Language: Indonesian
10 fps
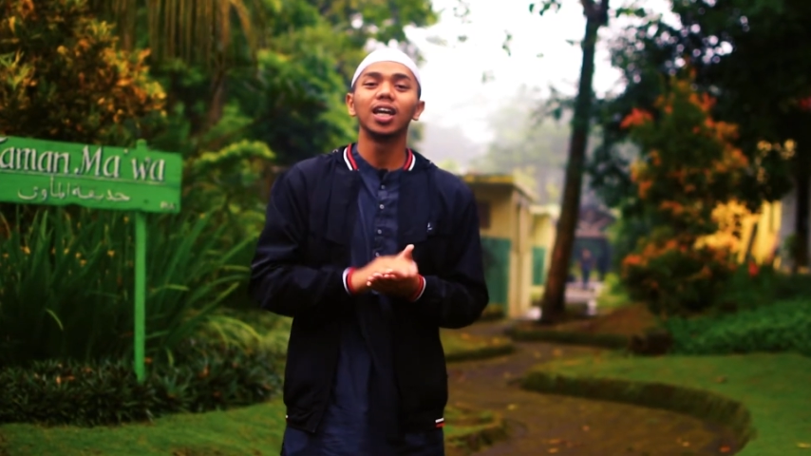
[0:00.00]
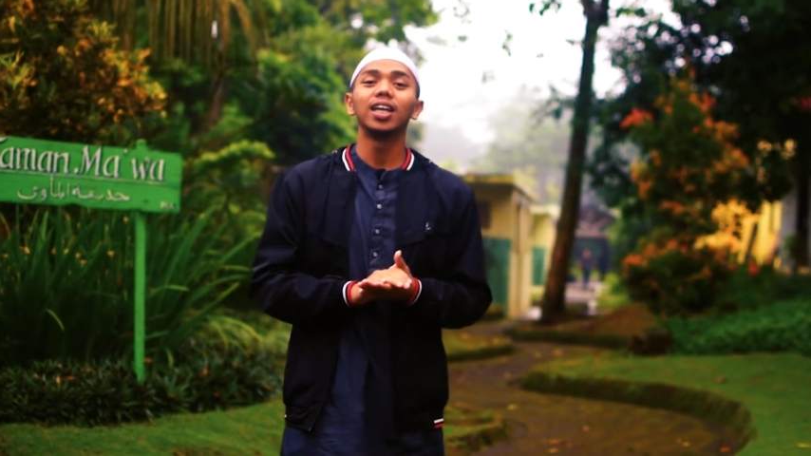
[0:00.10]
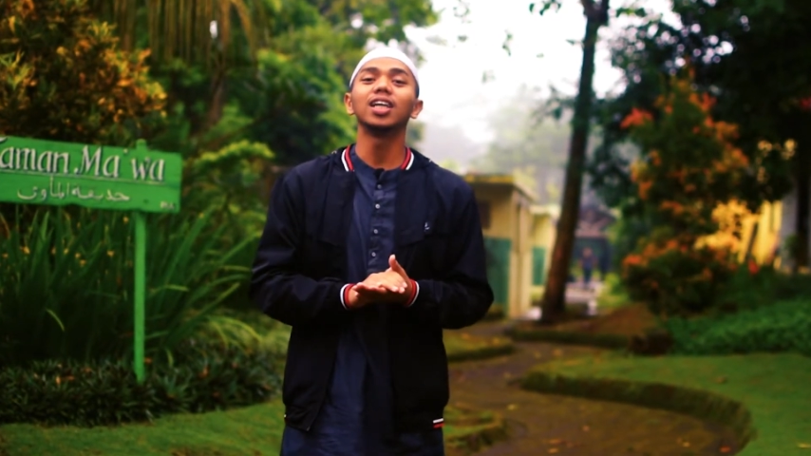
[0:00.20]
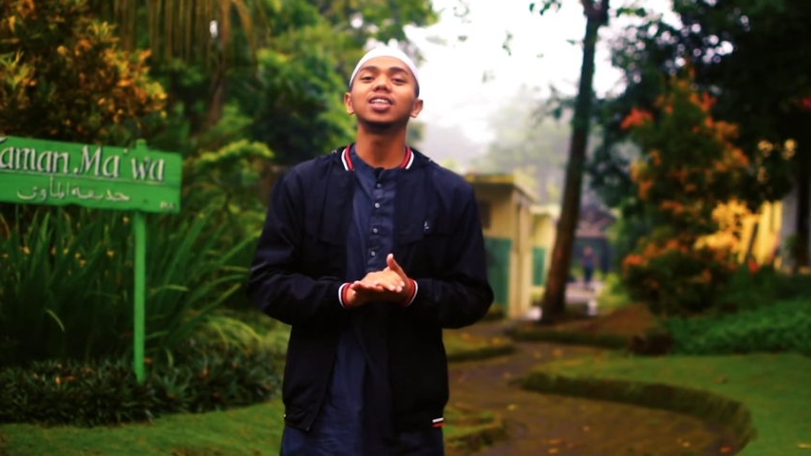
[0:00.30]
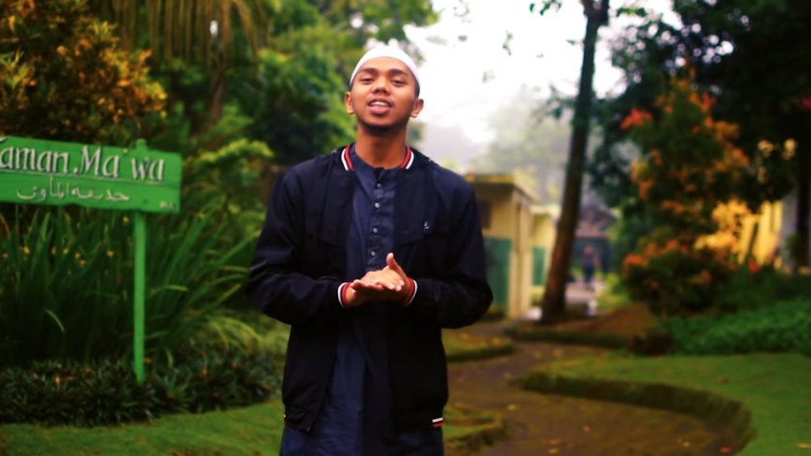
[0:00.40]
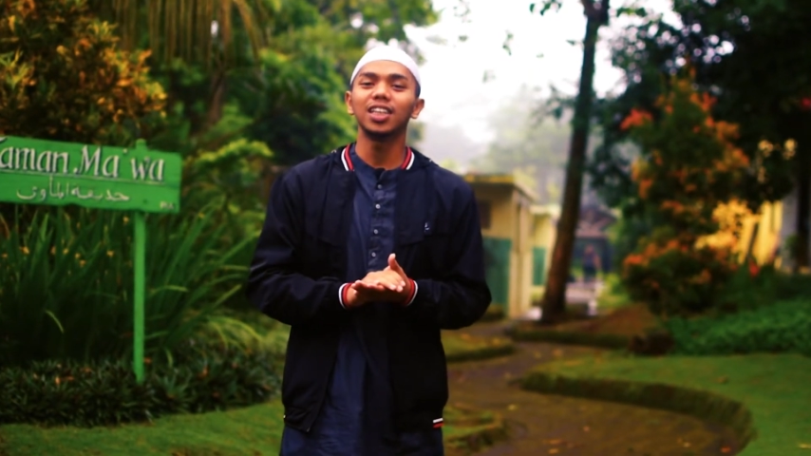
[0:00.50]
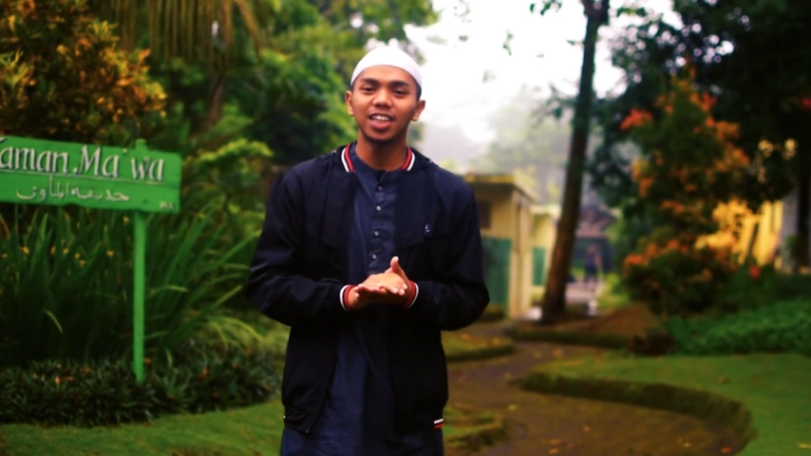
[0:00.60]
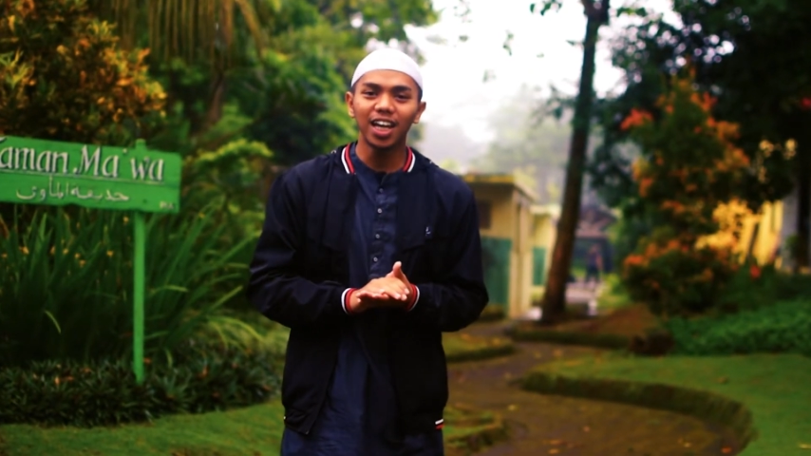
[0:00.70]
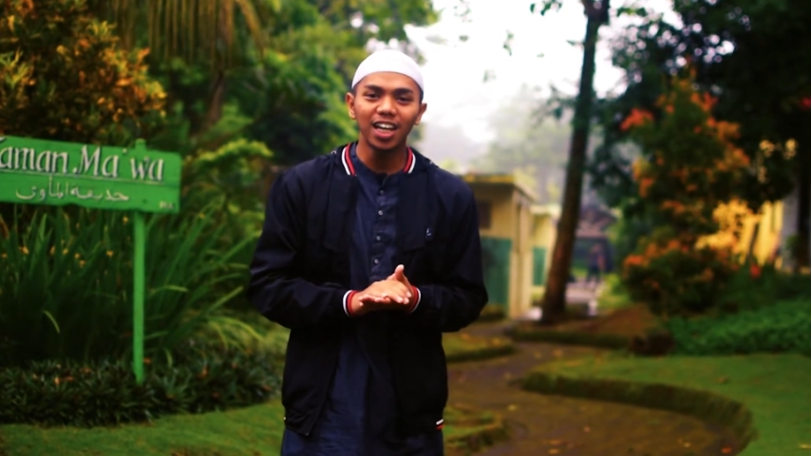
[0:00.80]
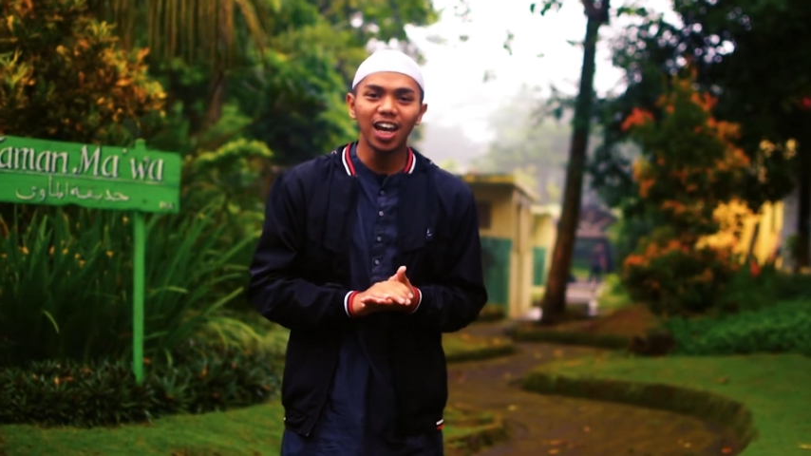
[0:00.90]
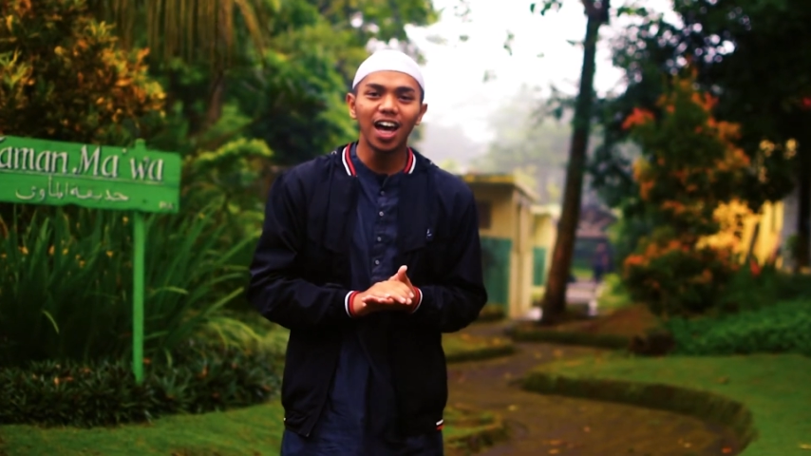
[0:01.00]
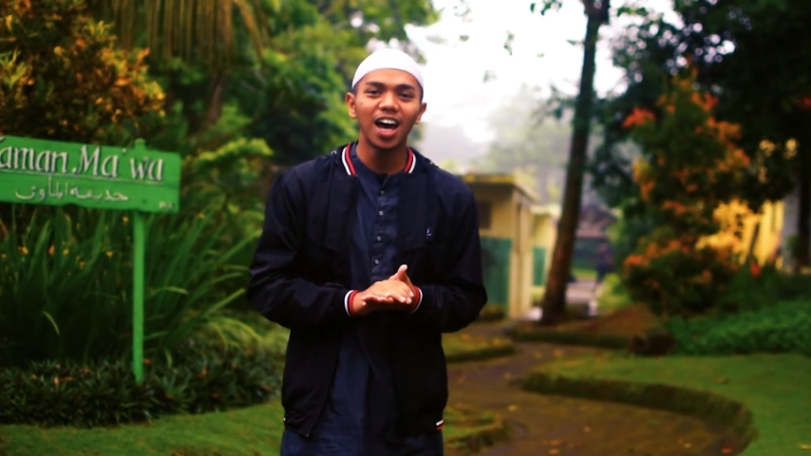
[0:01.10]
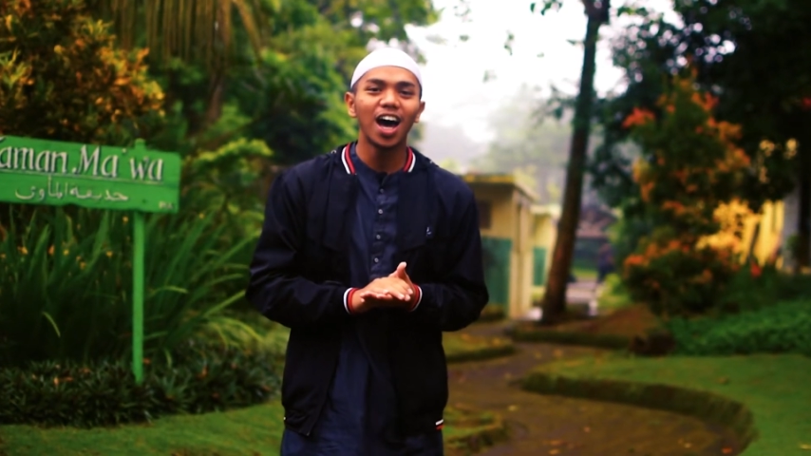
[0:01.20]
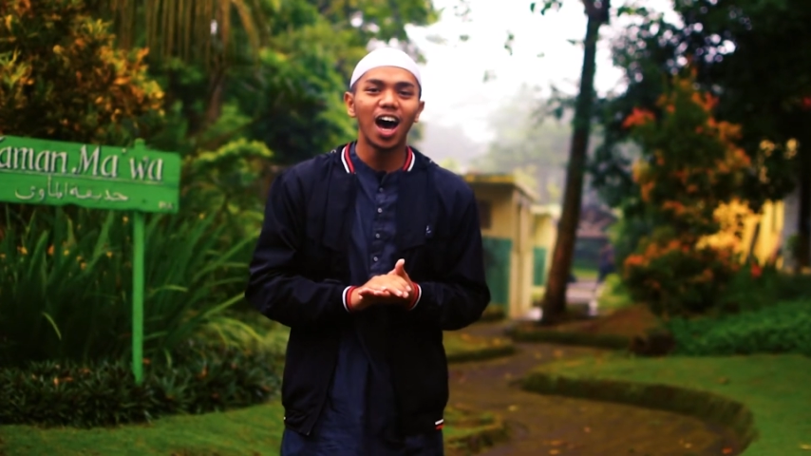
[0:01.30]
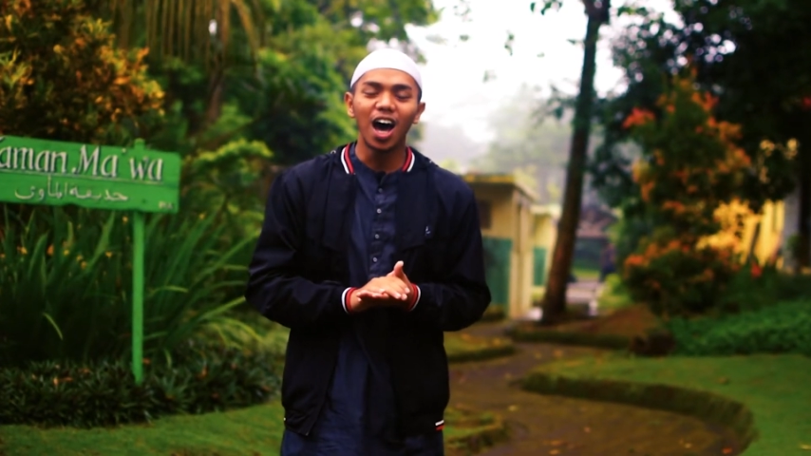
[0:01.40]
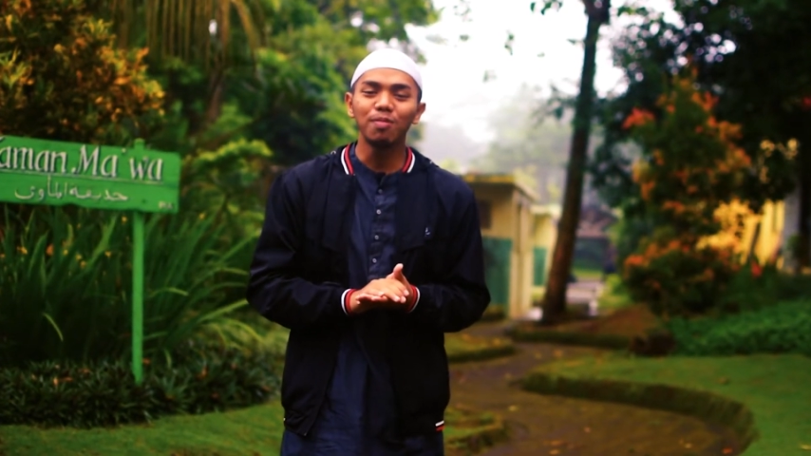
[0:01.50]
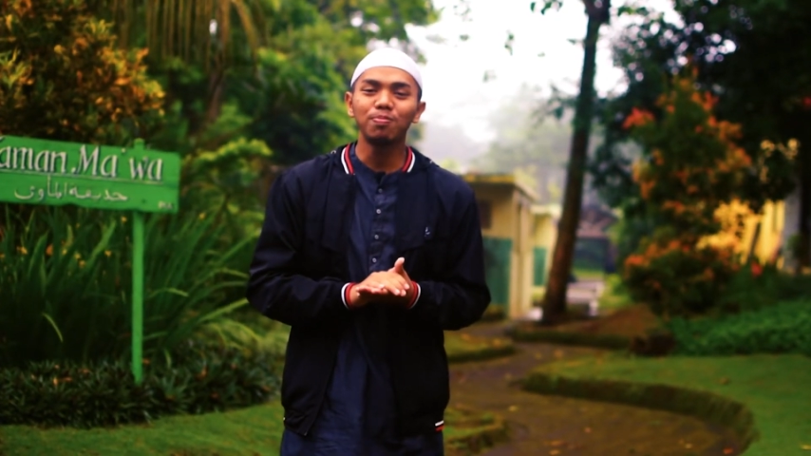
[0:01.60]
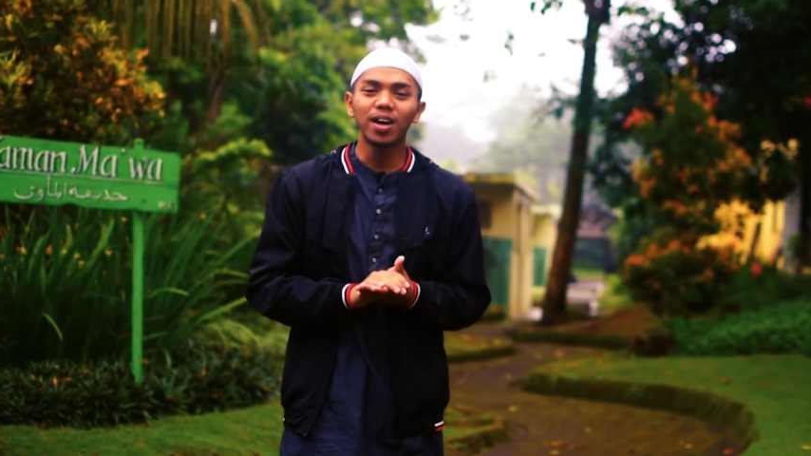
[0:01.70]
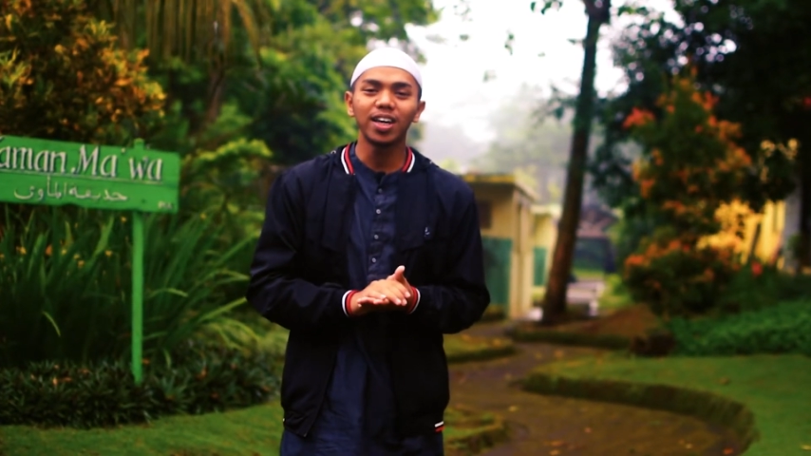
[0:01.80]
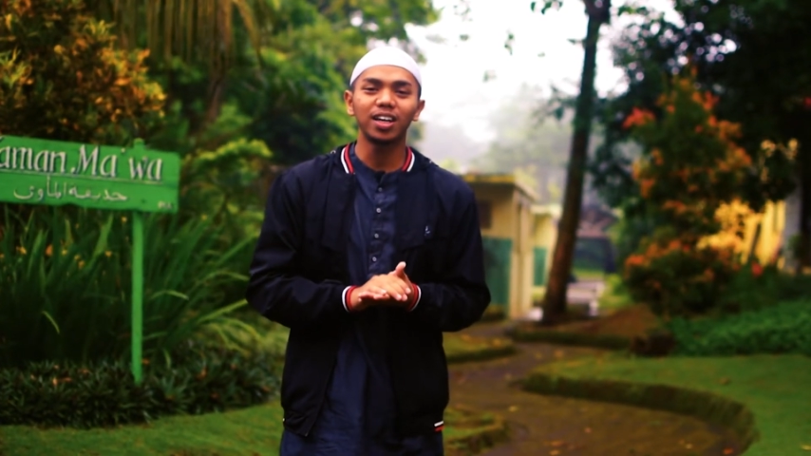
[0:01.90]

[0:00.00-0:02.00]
dan cintailah apa